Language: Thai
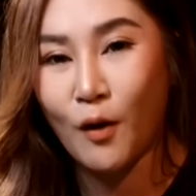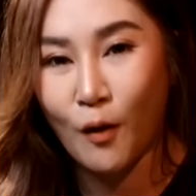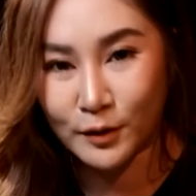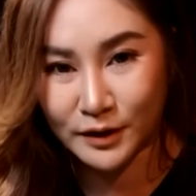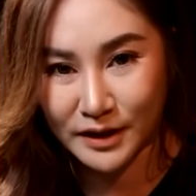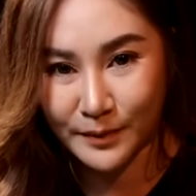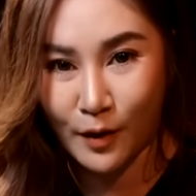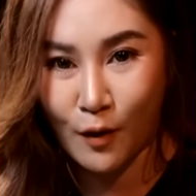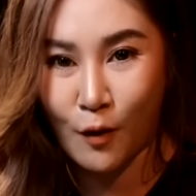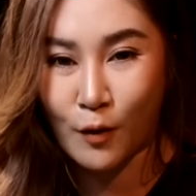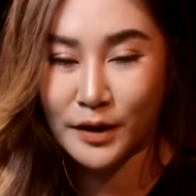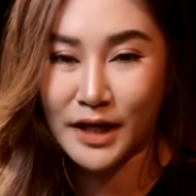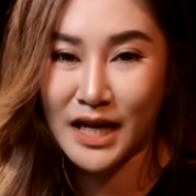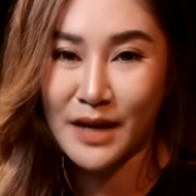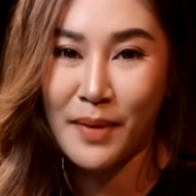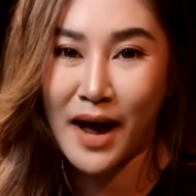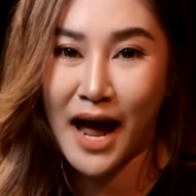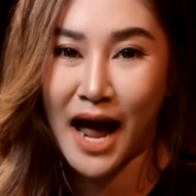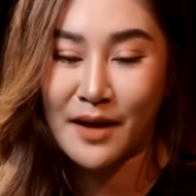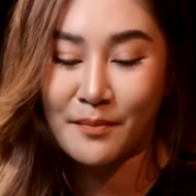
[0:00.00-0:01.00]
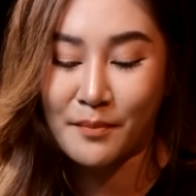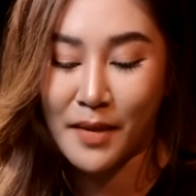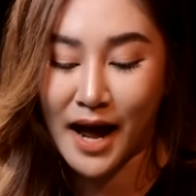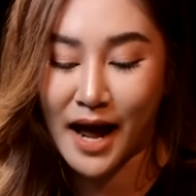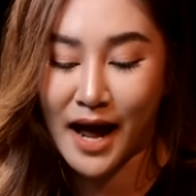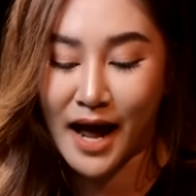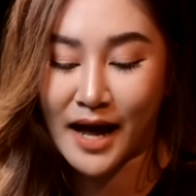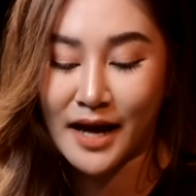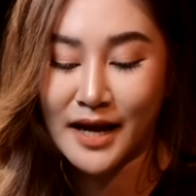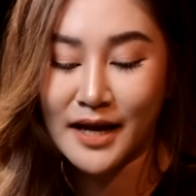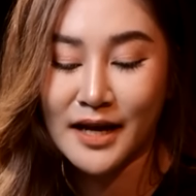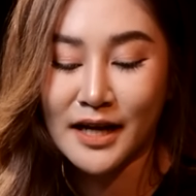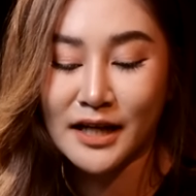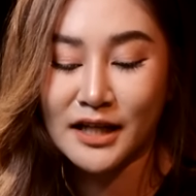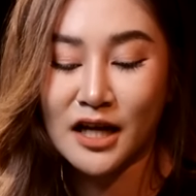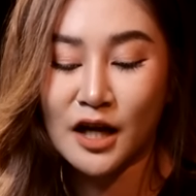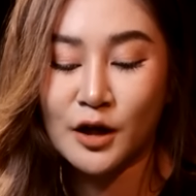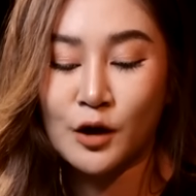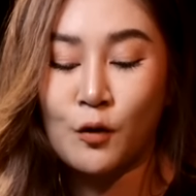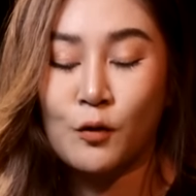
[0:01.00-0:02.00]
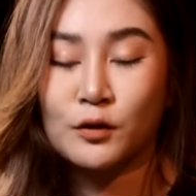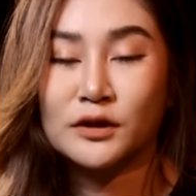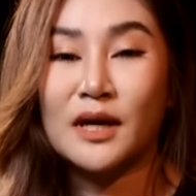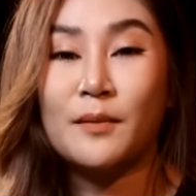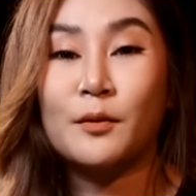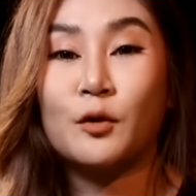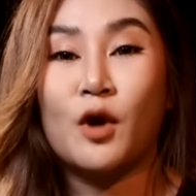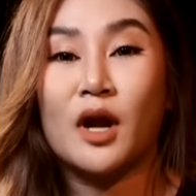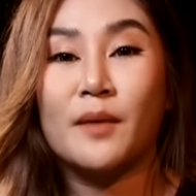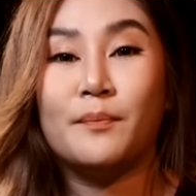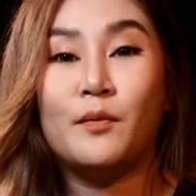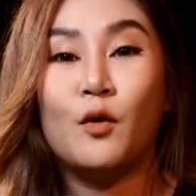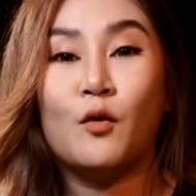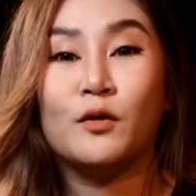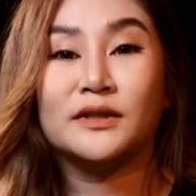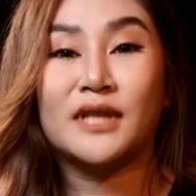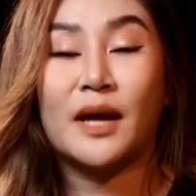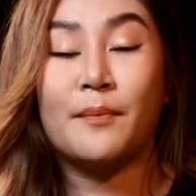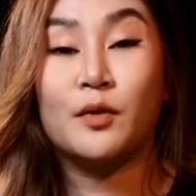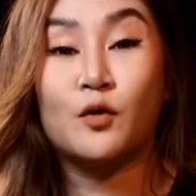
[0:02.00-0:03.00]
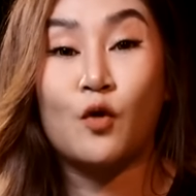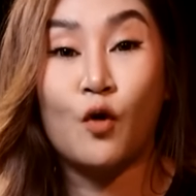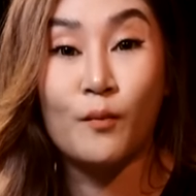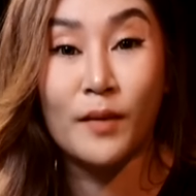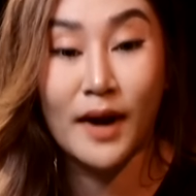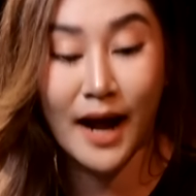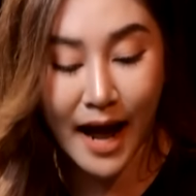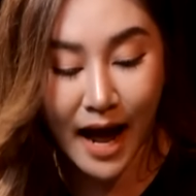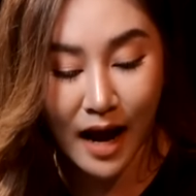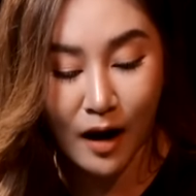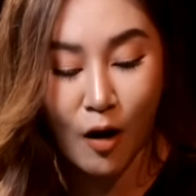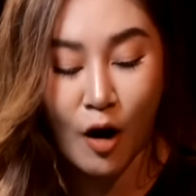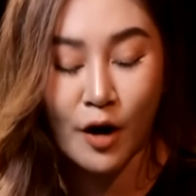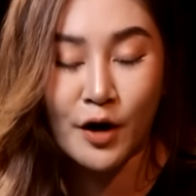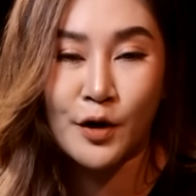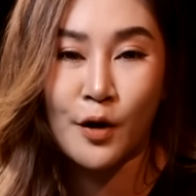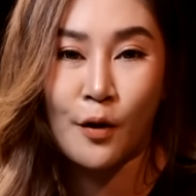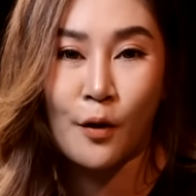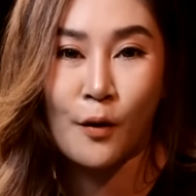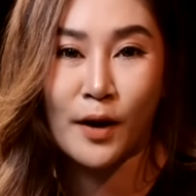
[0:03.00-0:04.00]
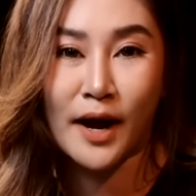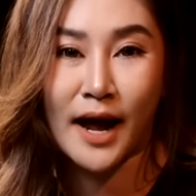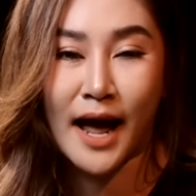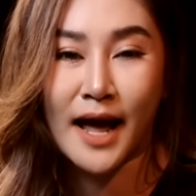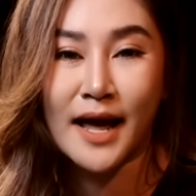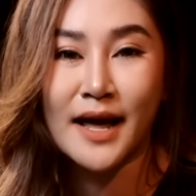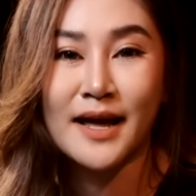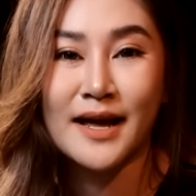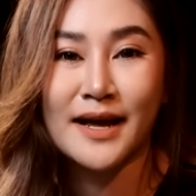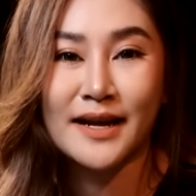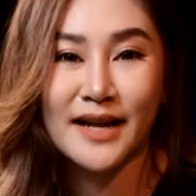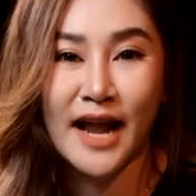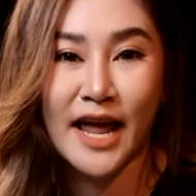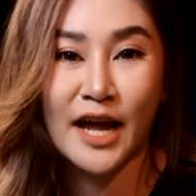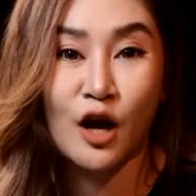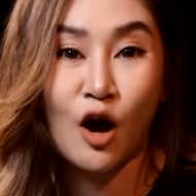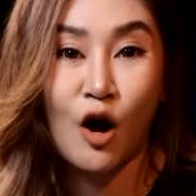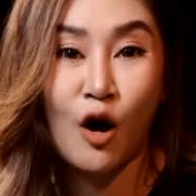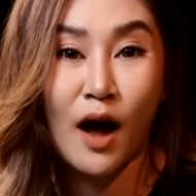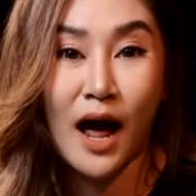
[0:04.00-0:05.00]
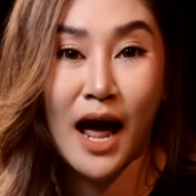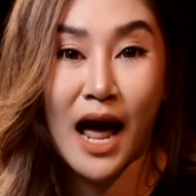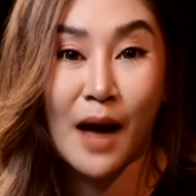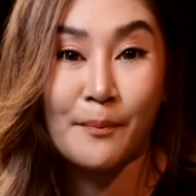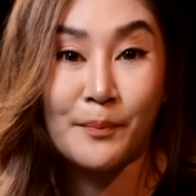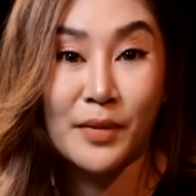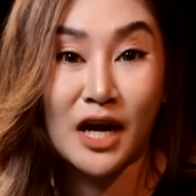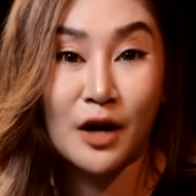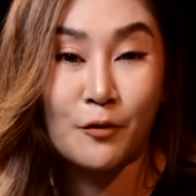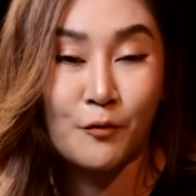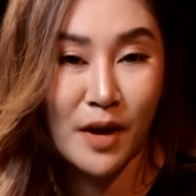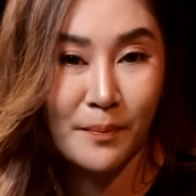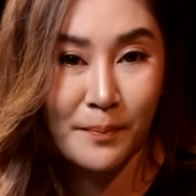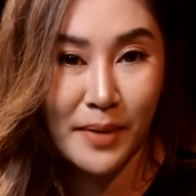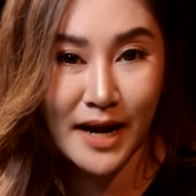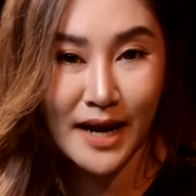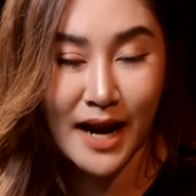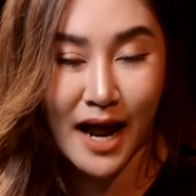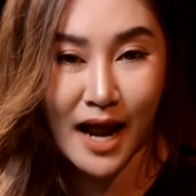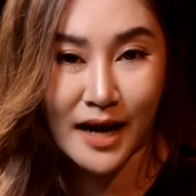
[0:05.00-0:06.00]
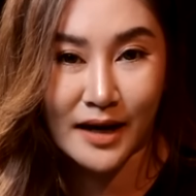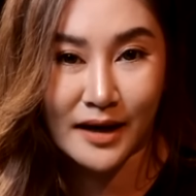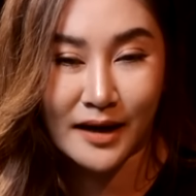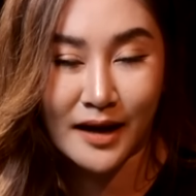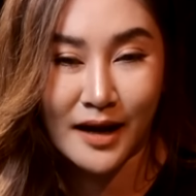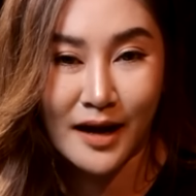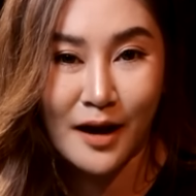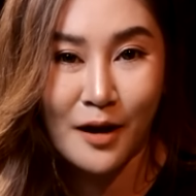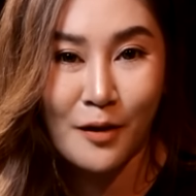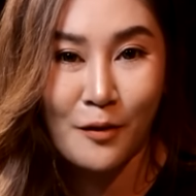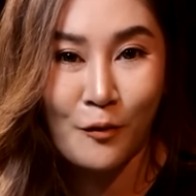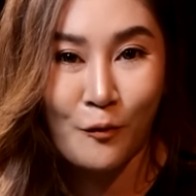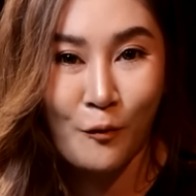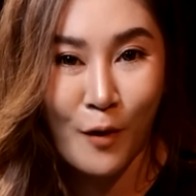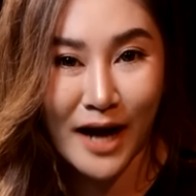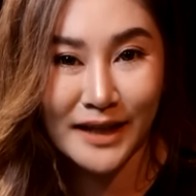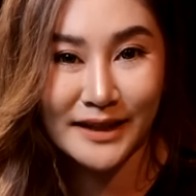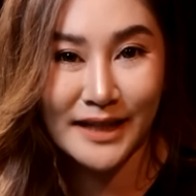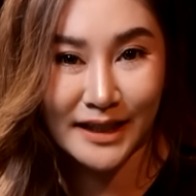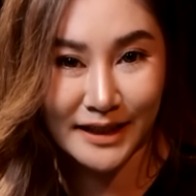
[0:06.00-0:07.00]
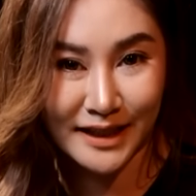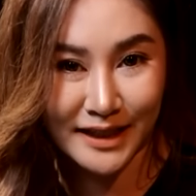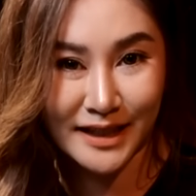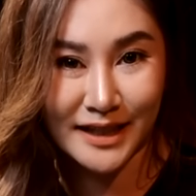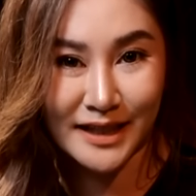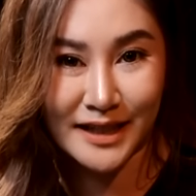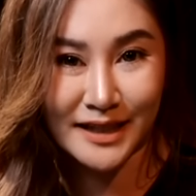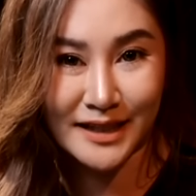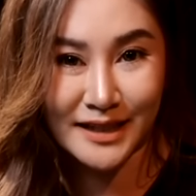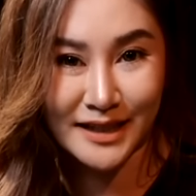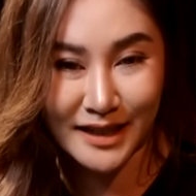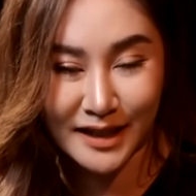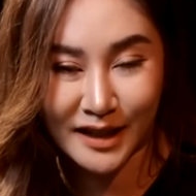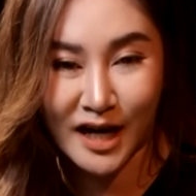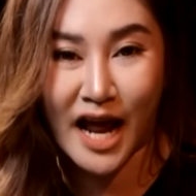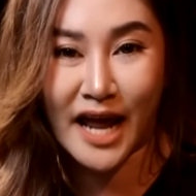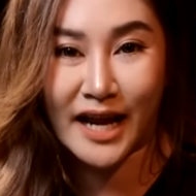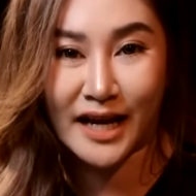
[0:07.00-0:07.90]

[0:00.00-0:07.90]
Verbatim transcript: 2566 ที่ผ่านมา เธอถูกตำรวจบุกจับกลุ่มคาคอนโดค่ะในข้อหาเปิดเว็บพนัน ว่าแต่เธอคือใคร